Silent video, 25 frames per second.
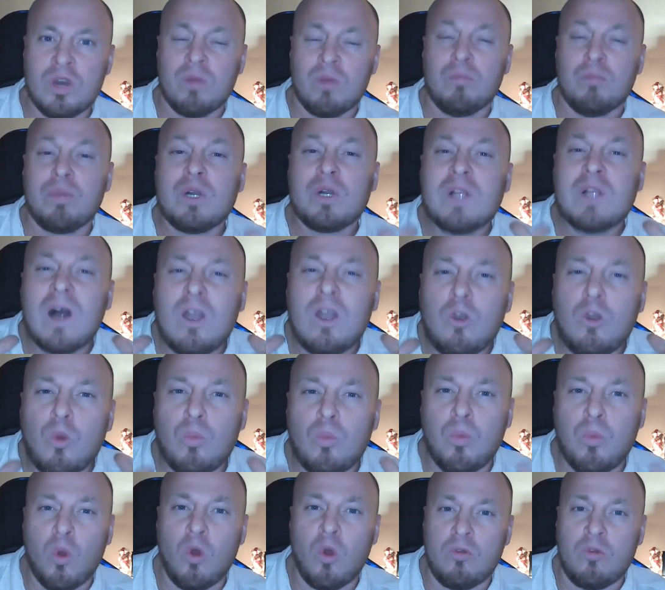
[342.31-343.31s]
была
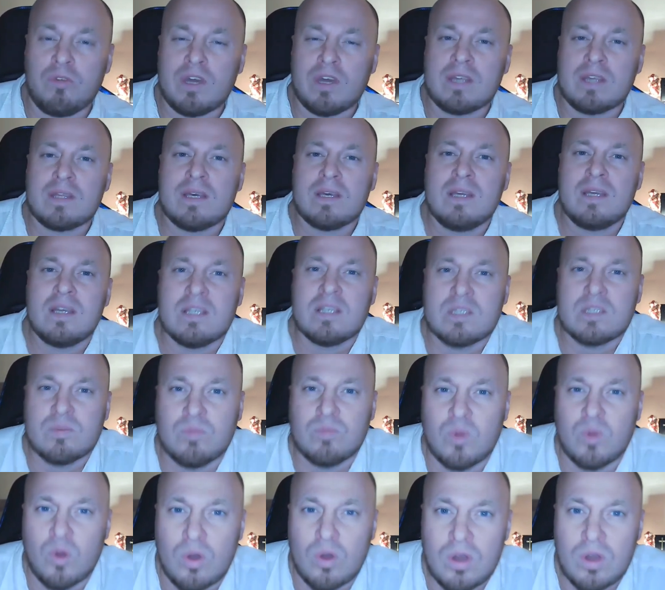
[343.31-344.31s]
любовь. Это есть
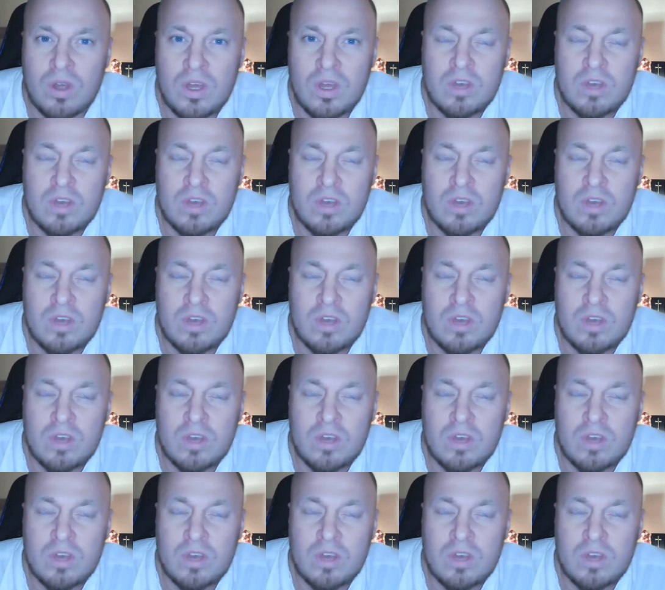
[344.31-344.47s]
Бог.